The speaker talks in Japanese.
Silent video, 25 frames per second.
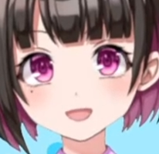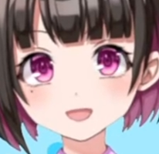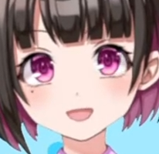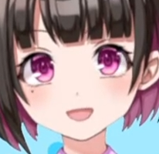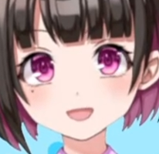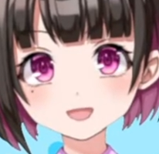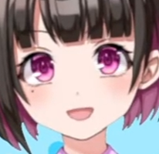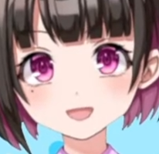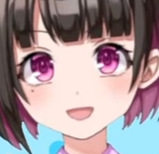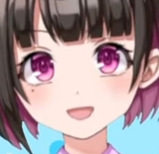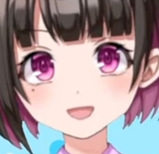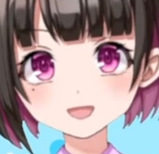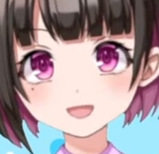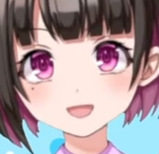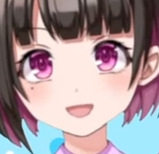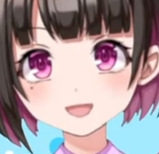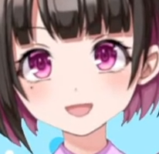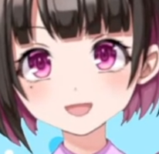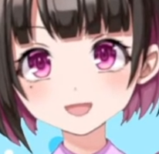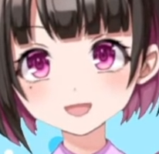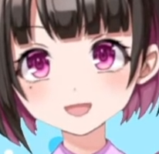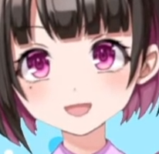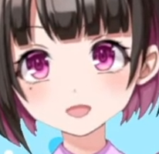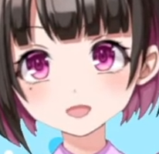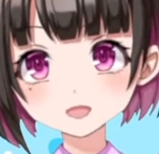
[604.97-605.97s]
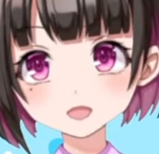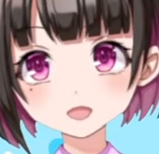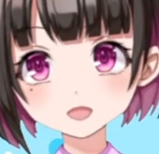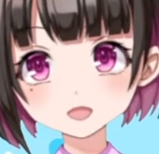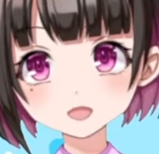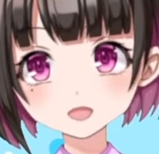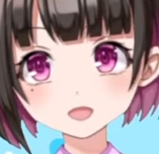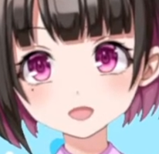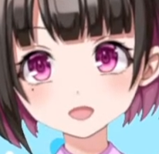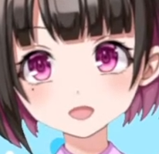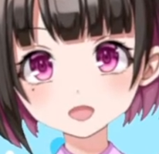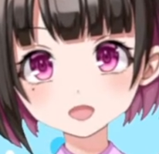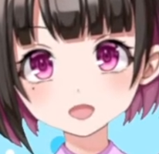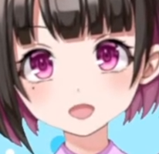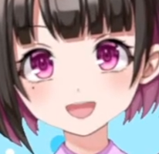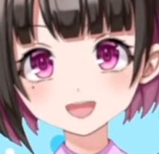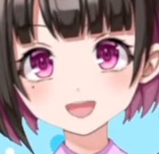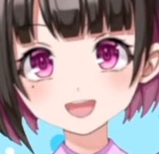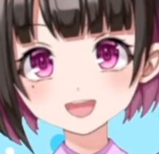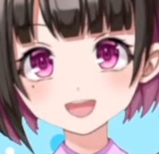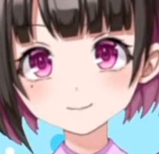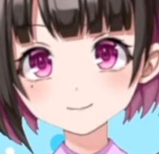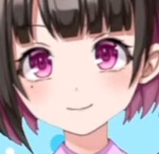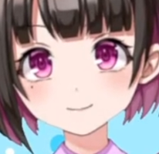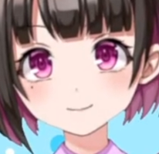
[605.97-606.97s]
か、西川の
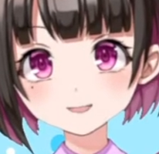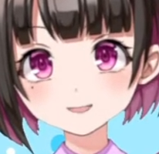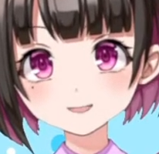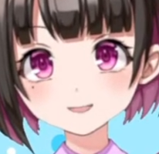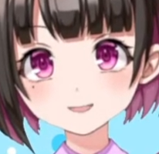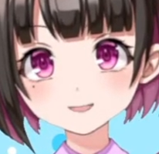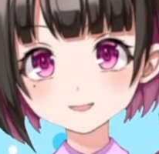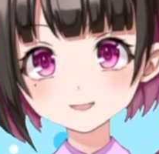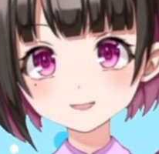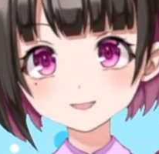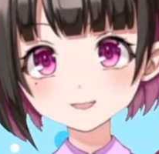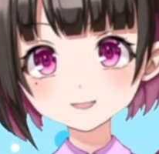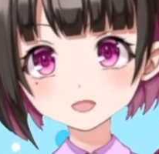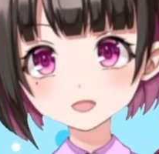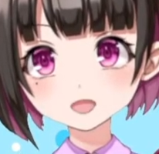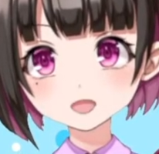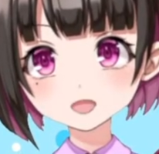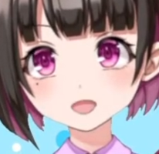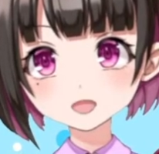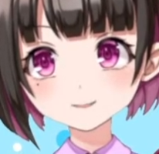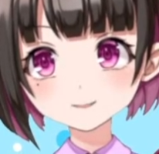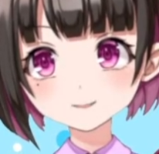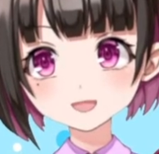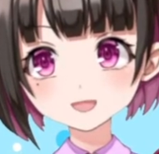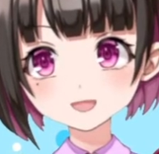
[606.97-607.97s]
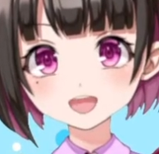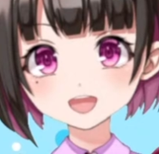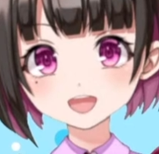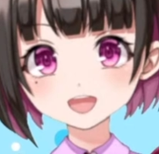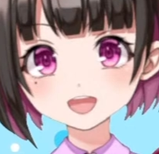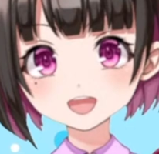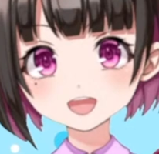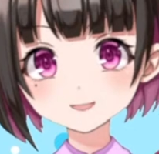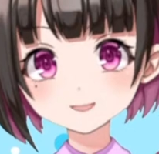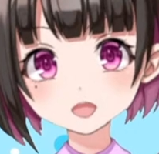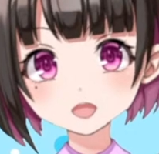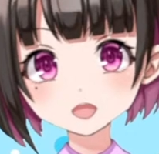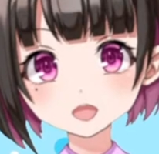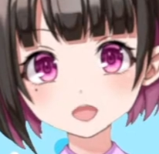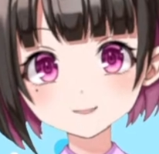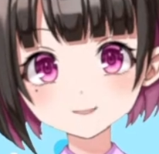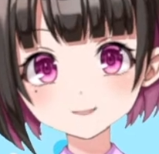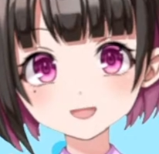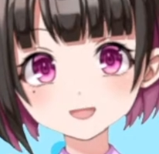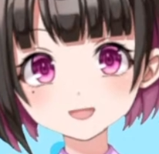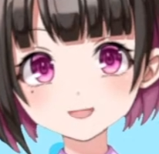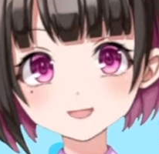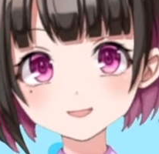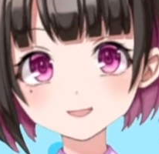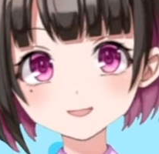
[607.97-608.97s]
肘がこめかみに入ってるのか
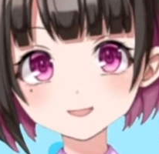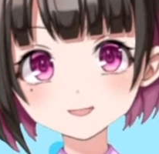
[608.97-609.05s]
な。